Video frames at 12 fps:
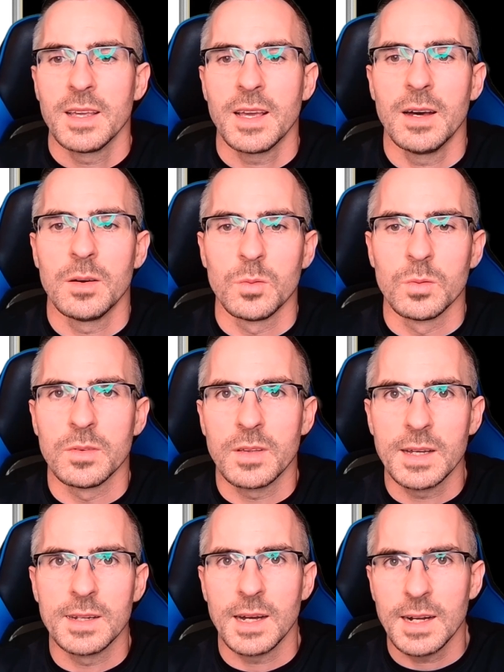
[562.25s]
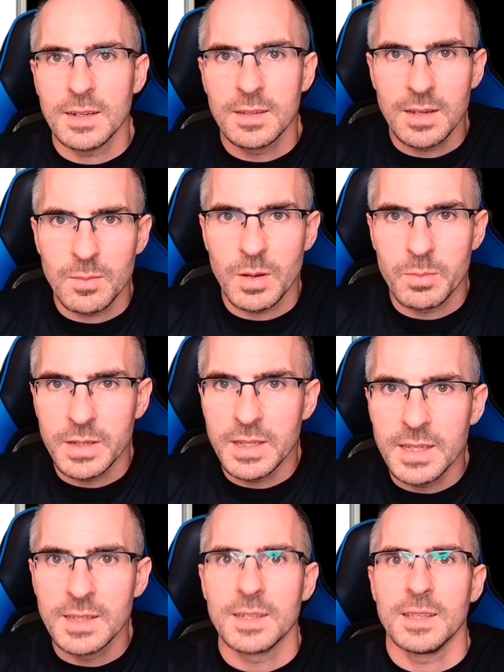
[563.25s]
ja, und seine alte da mal
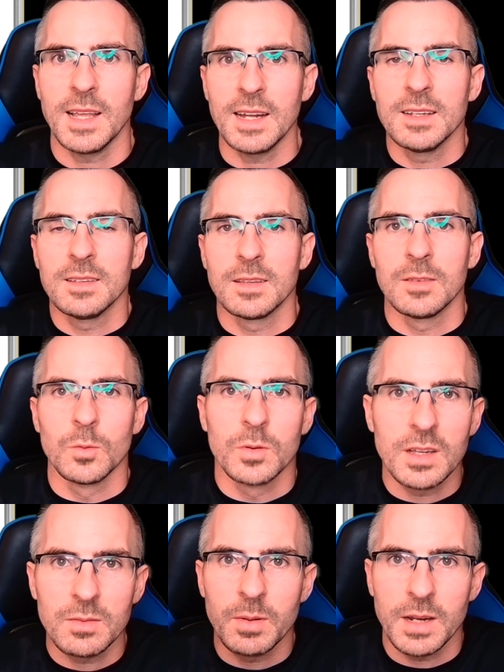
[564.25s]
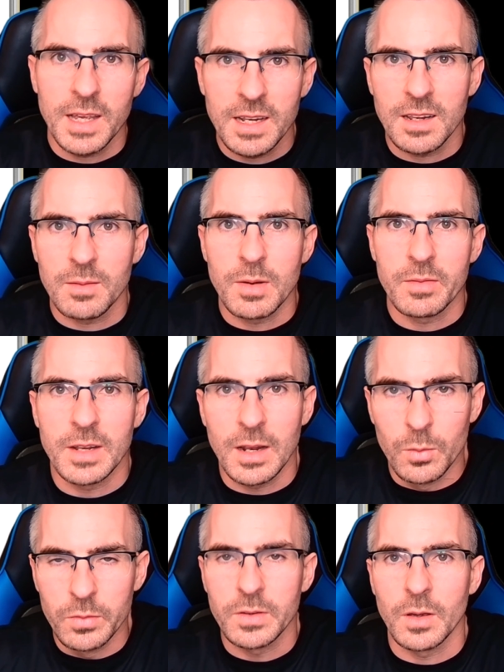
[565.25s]
bedient, dann ist es so, dass man endlich mal wieder
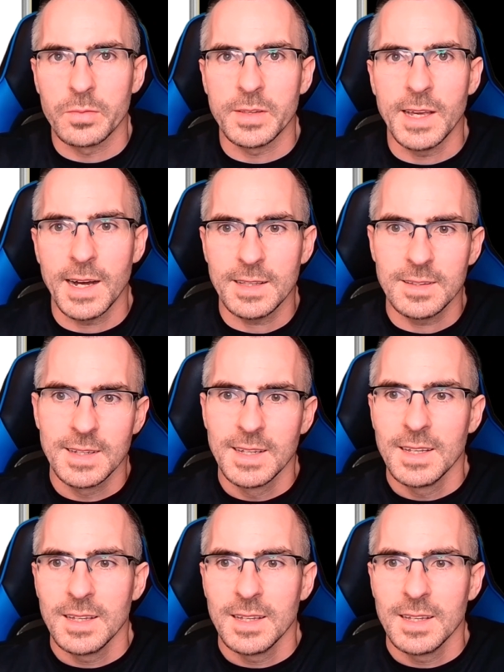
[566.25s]
Lust auf die hat.